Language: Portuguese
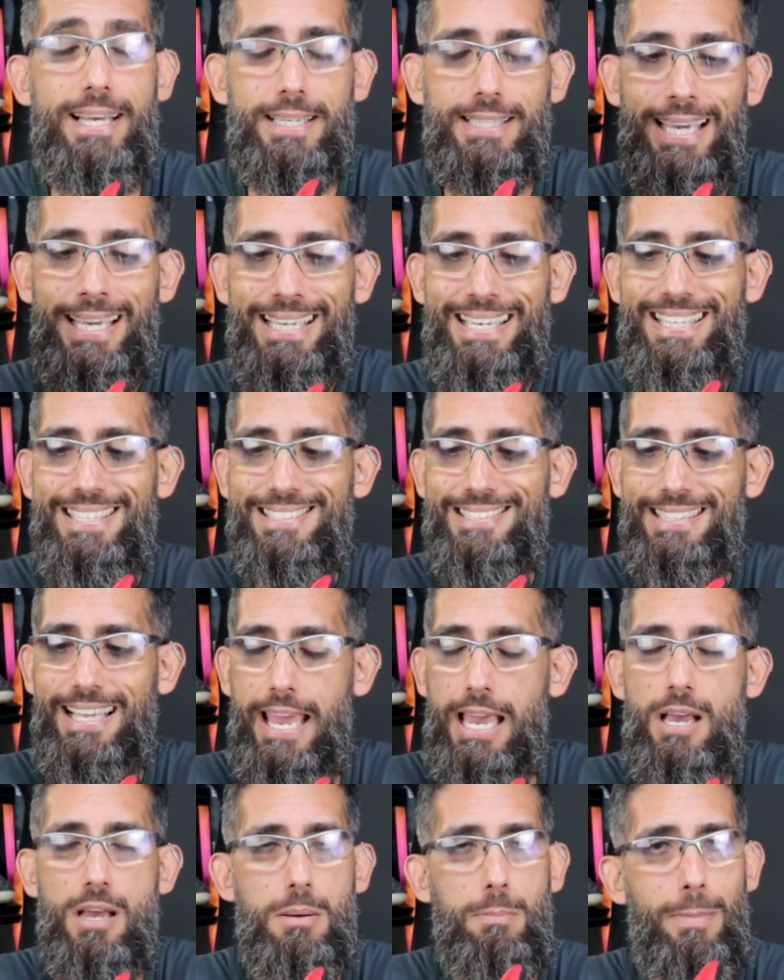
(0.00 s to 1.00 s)
Quem
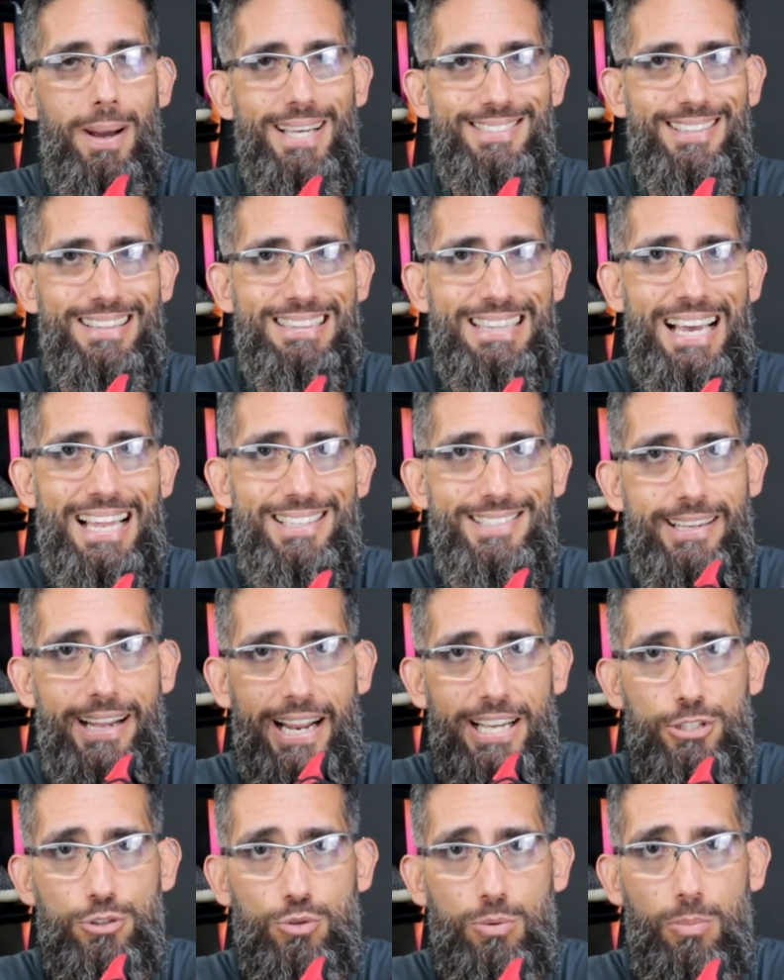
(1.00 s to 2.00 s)
quiser mais detalhes,
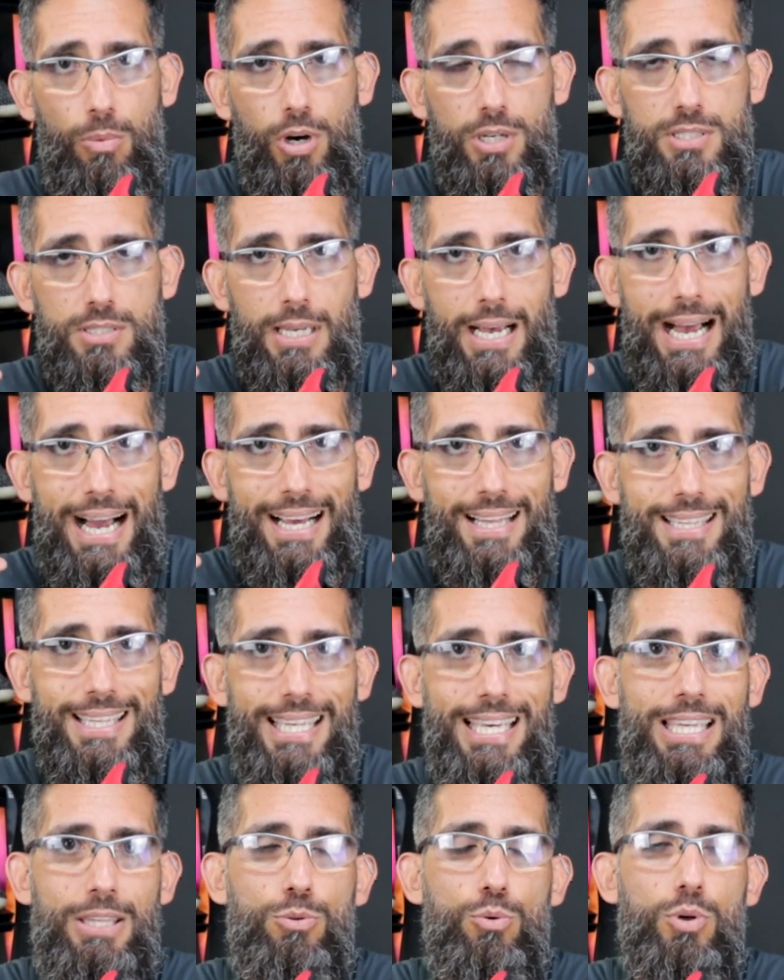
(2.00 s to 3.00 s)
card do box
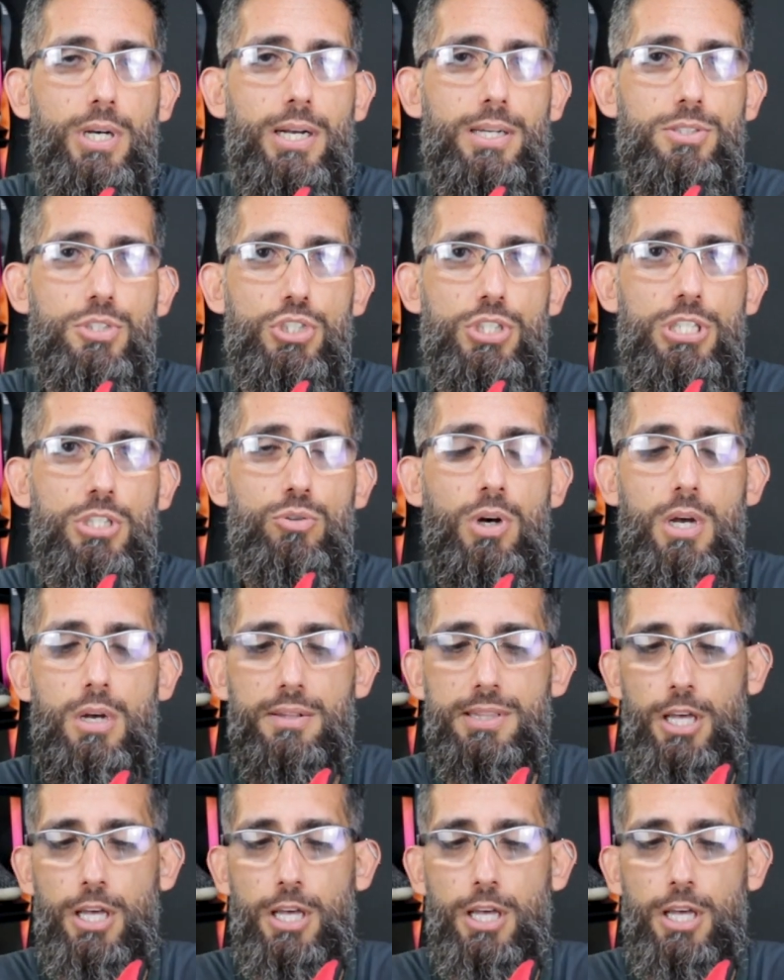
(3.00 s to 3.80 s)
aqui no cantinho,